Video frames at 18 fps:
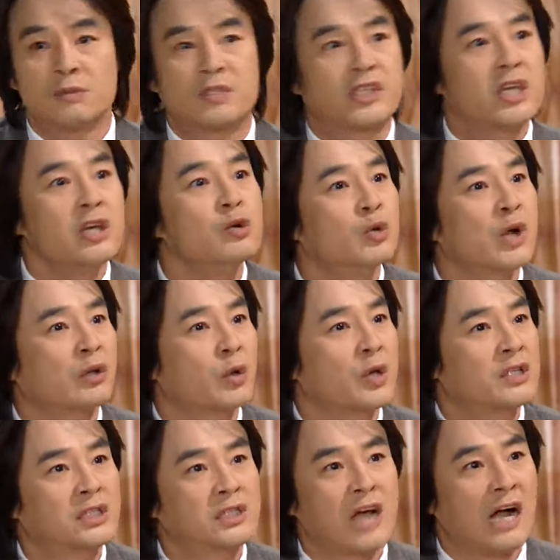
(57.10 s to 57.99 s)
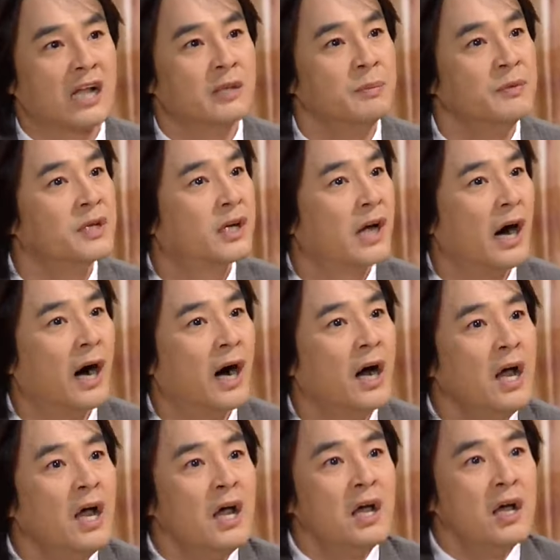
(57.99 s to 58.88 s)
그런 친구라도 있을 거
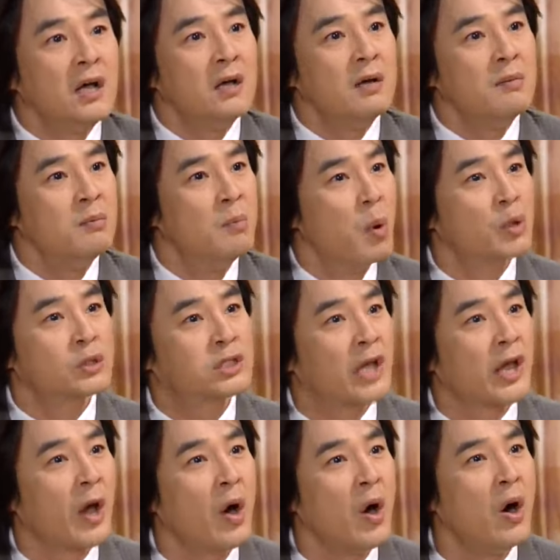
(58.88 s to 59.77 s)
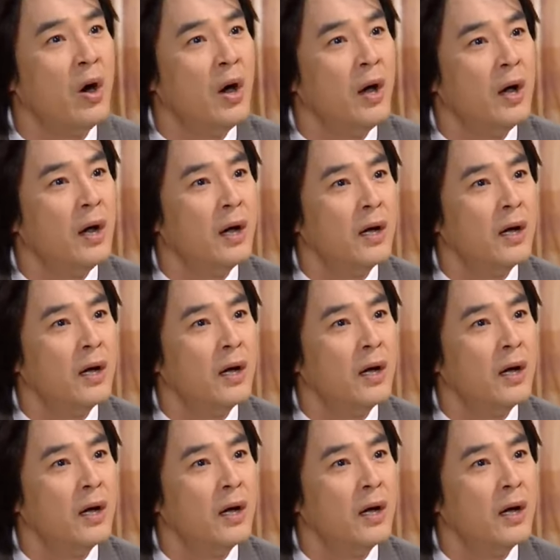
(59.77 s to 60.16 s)
아닙니까? 모르세요?